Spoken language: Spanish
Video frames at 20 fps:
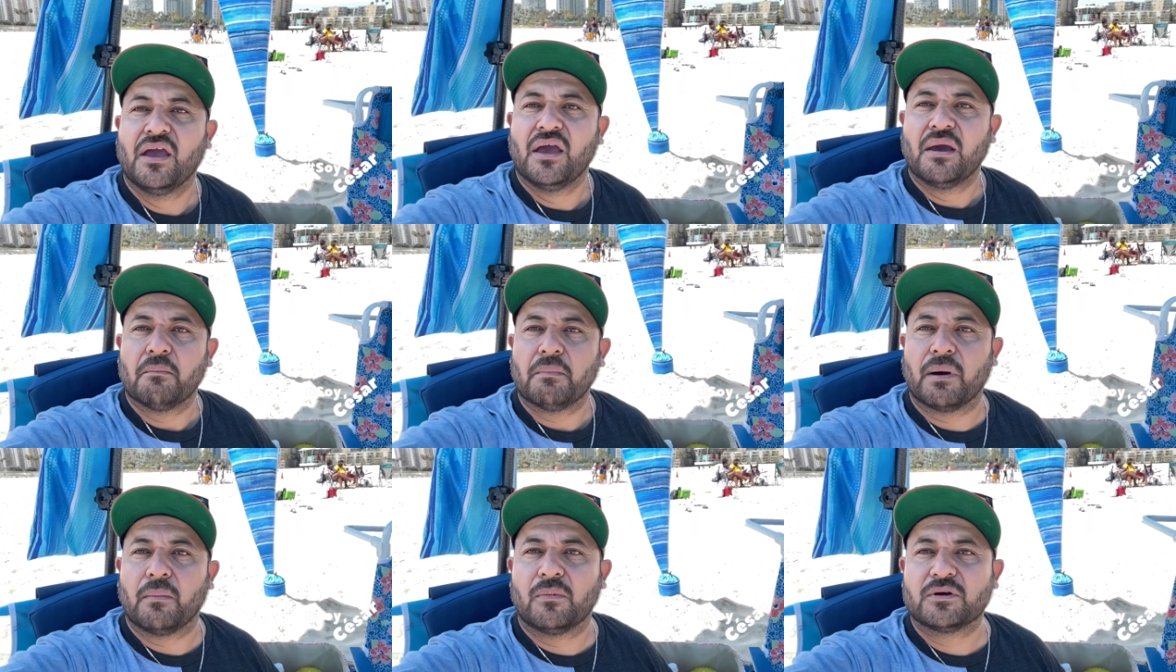
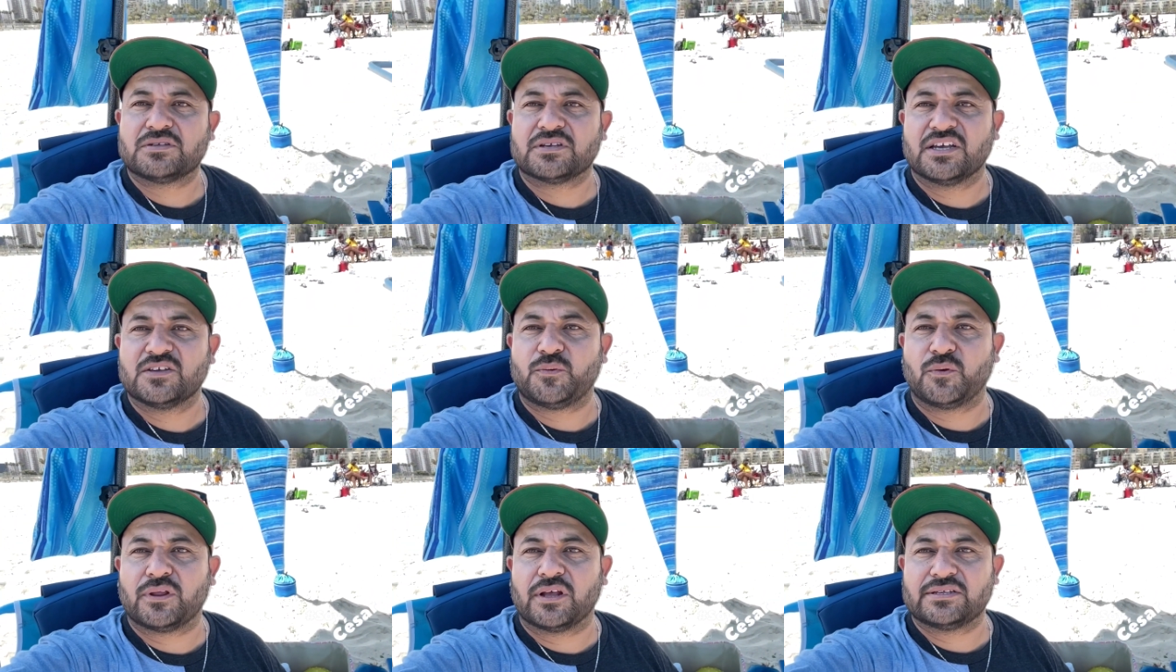vamos a
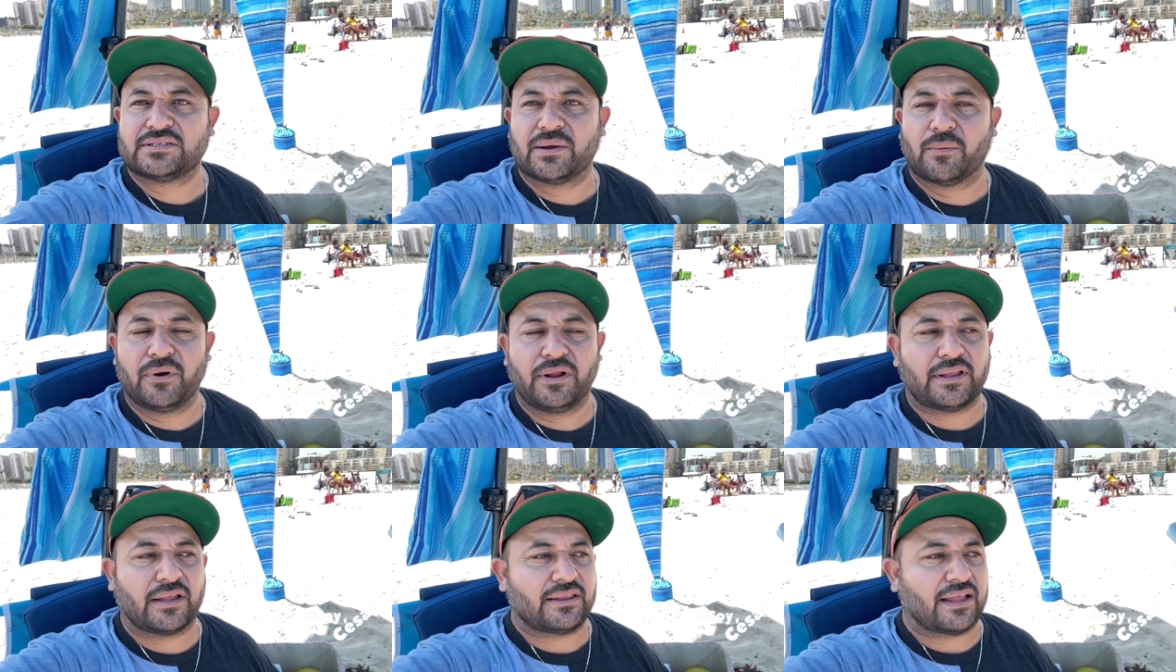disfrutar esta
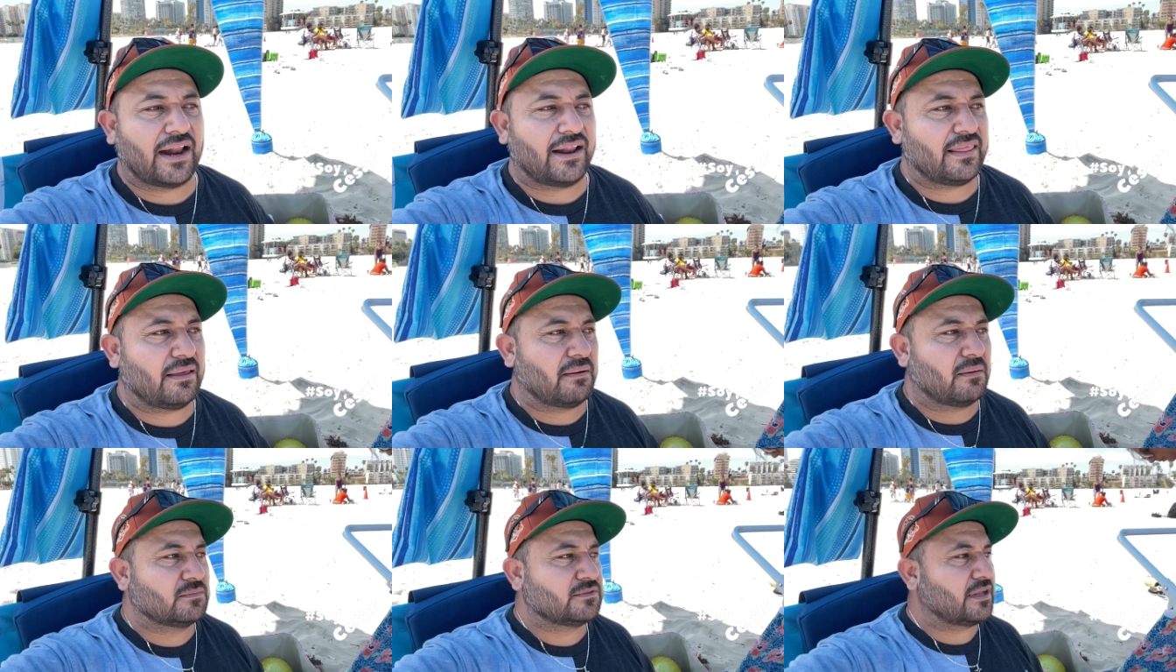bonita tarde,
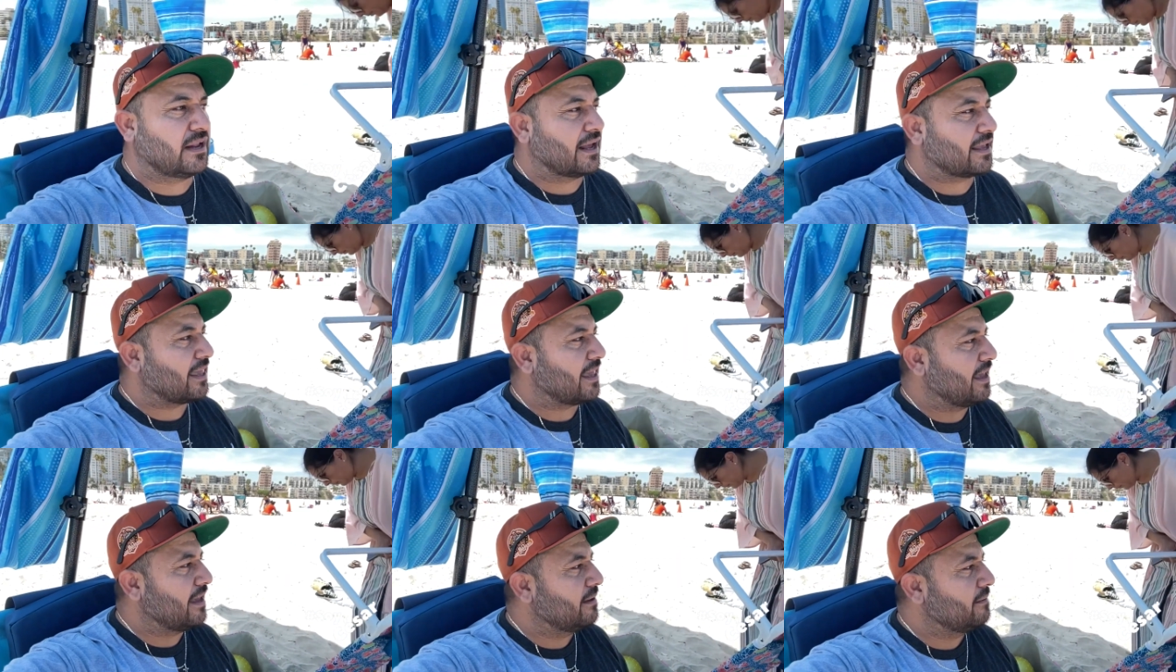vamos a estar
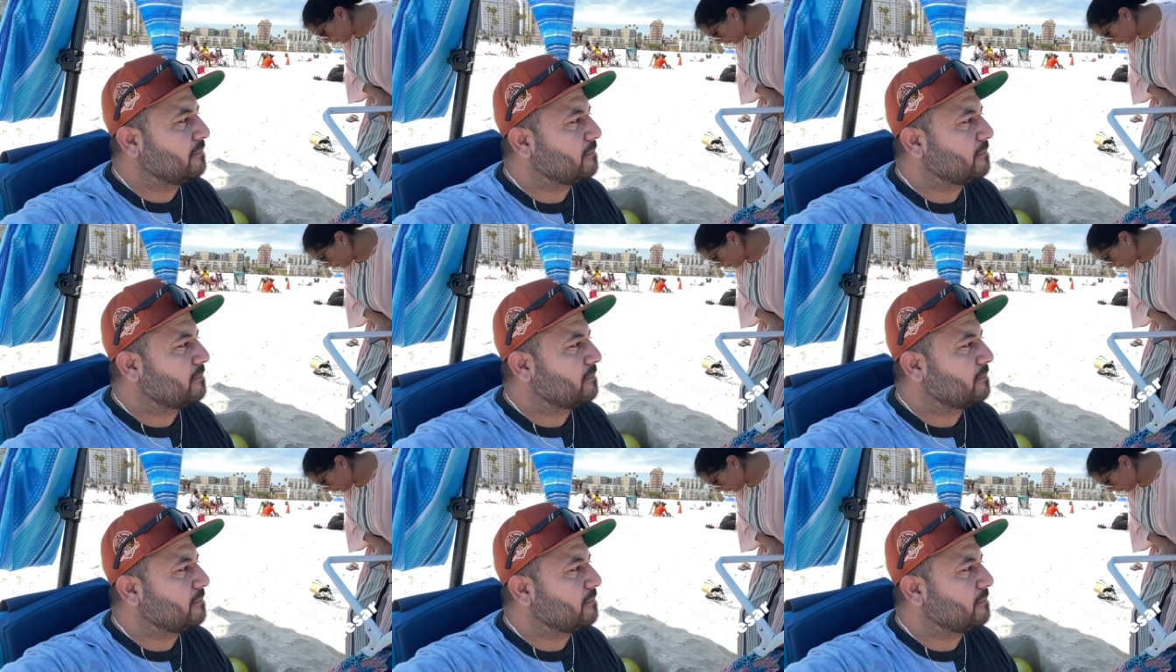aquí